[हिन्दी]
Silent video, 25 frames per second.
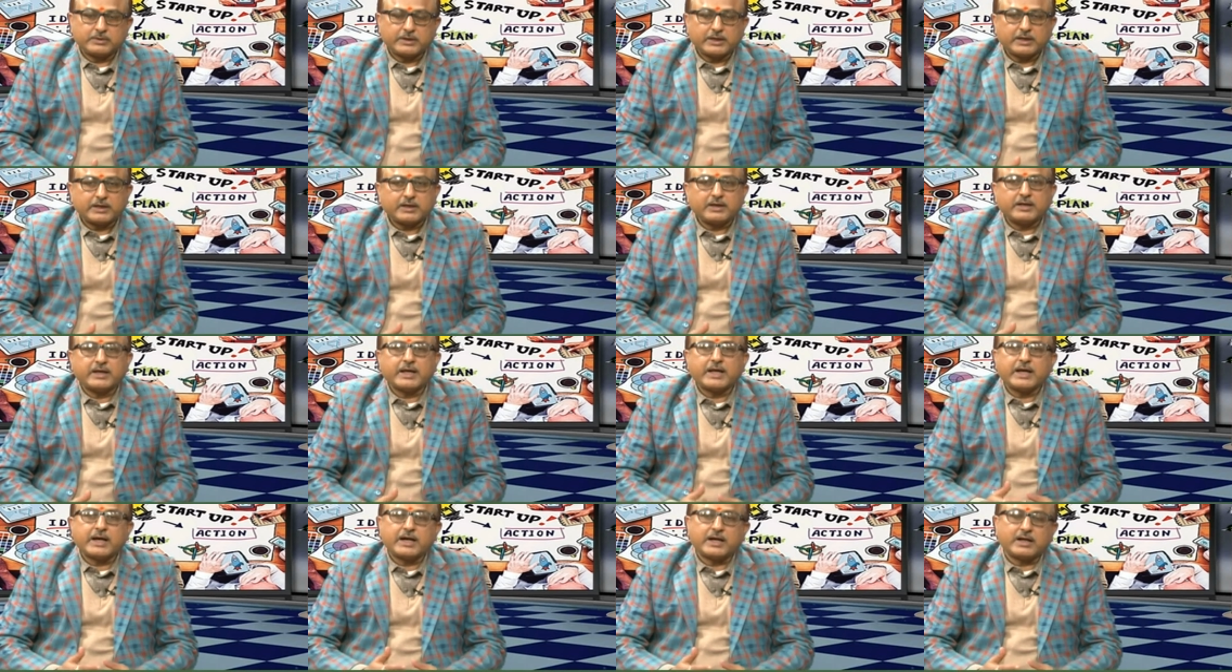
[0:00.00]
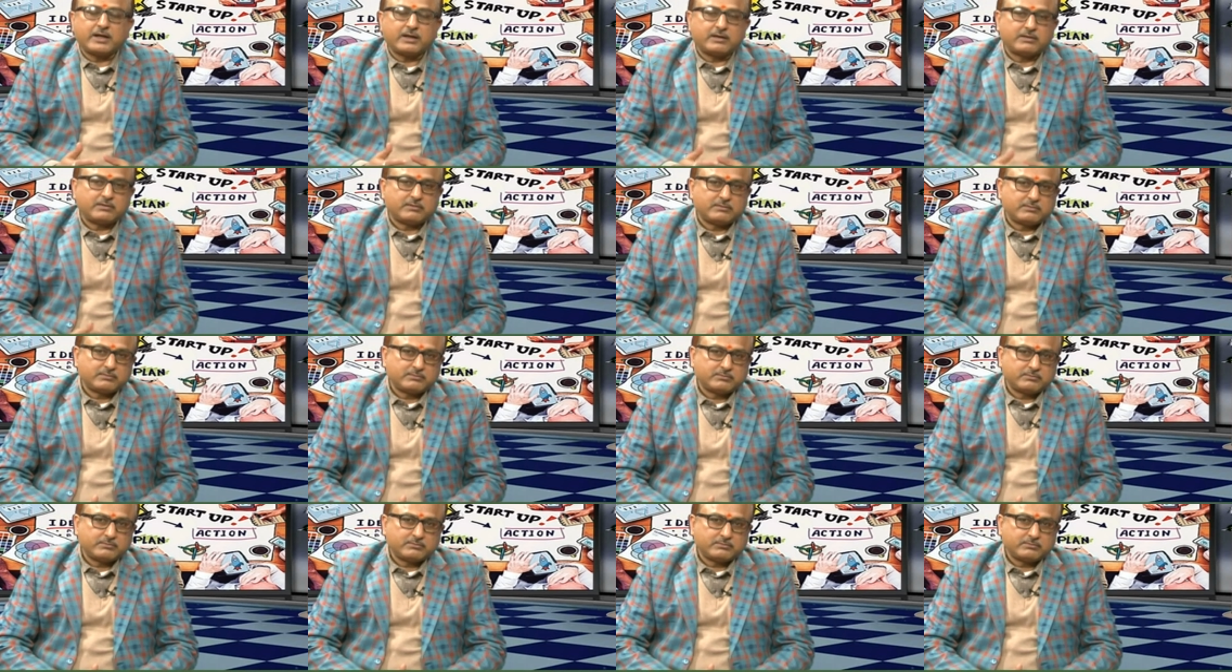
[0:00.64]
एक नया
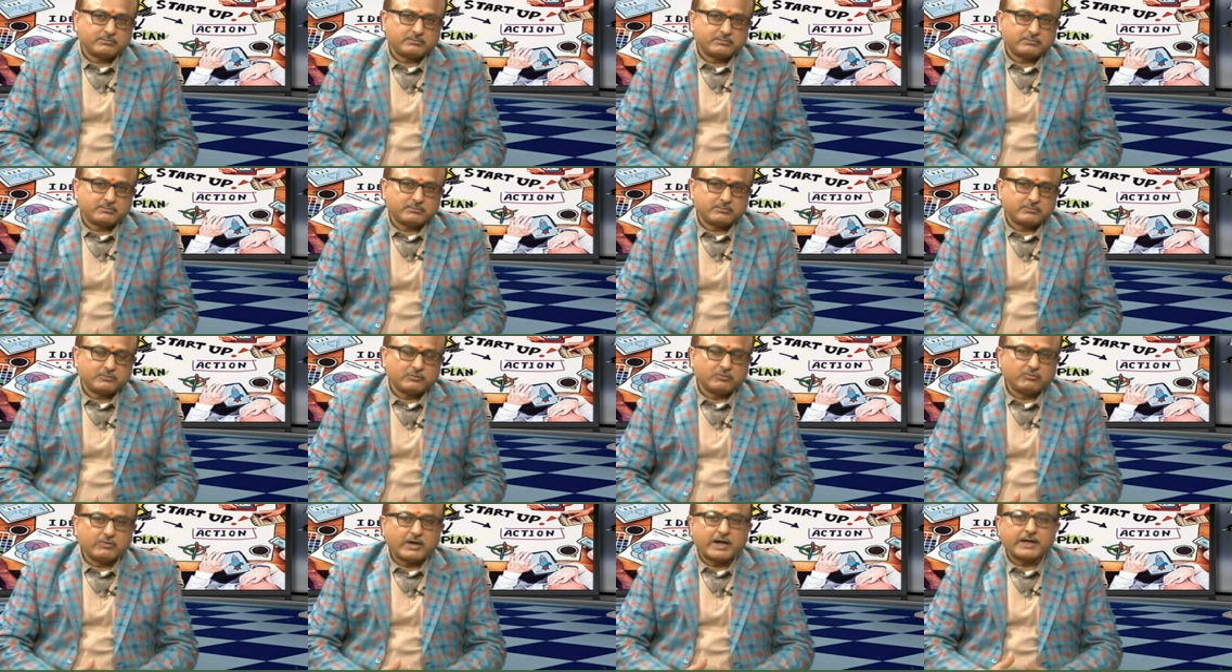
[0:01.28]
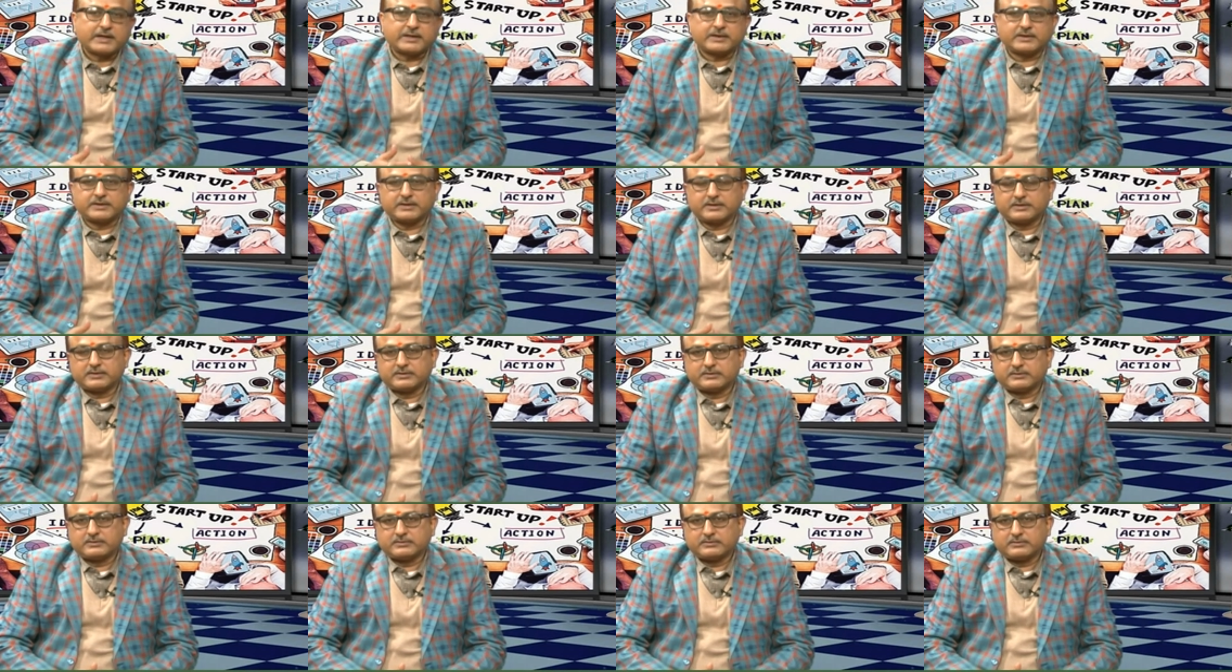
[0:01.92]
वाक्य
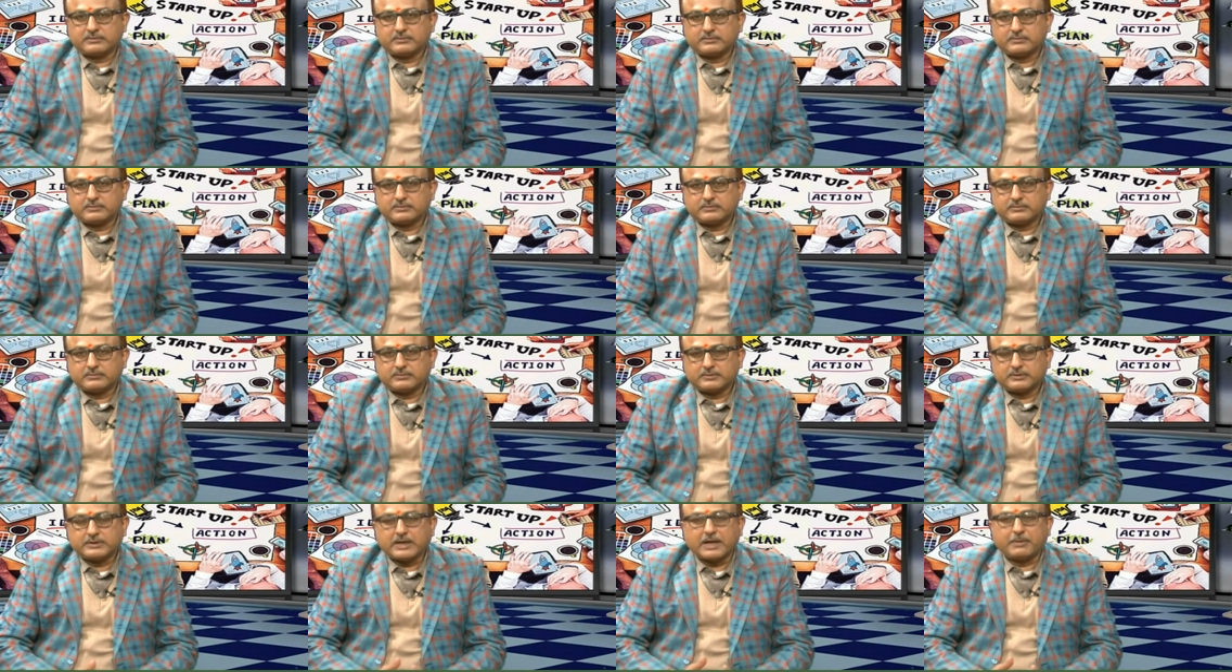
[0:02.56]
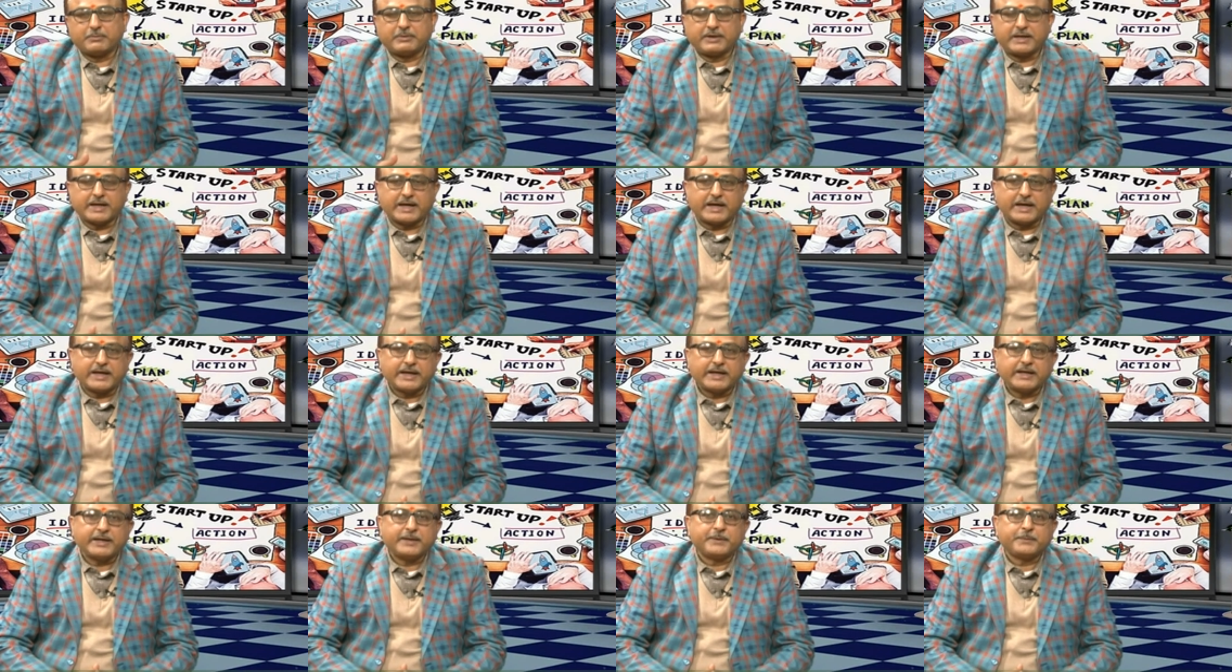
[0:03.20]
सामने
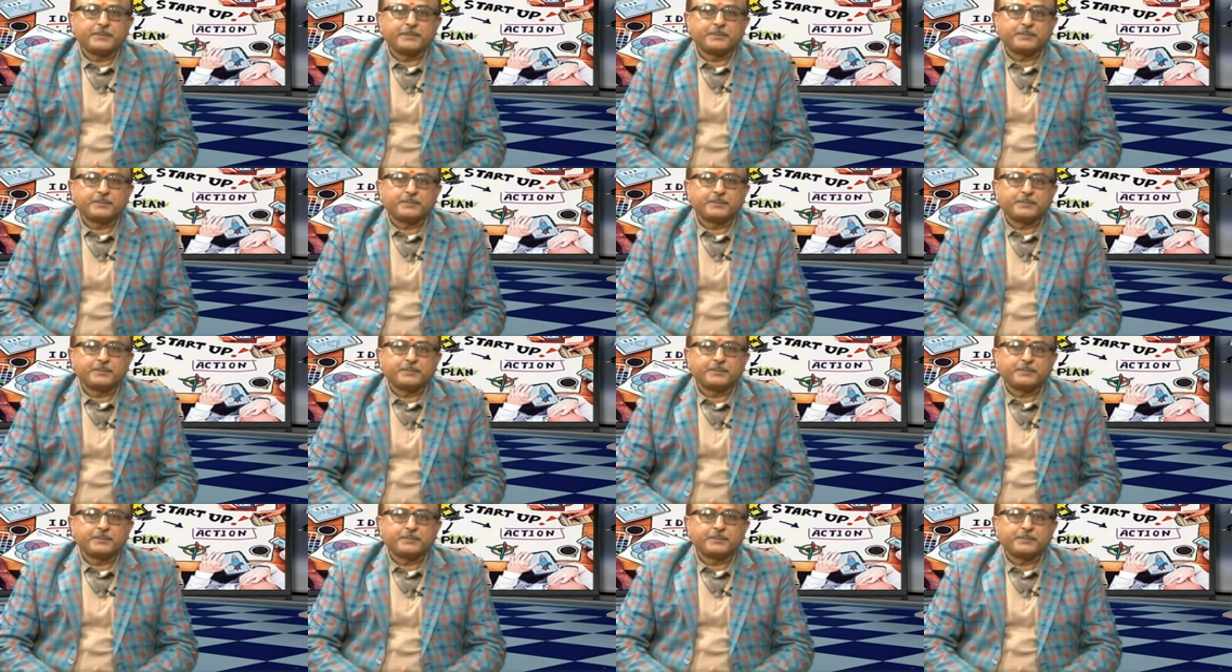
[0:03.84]
आया है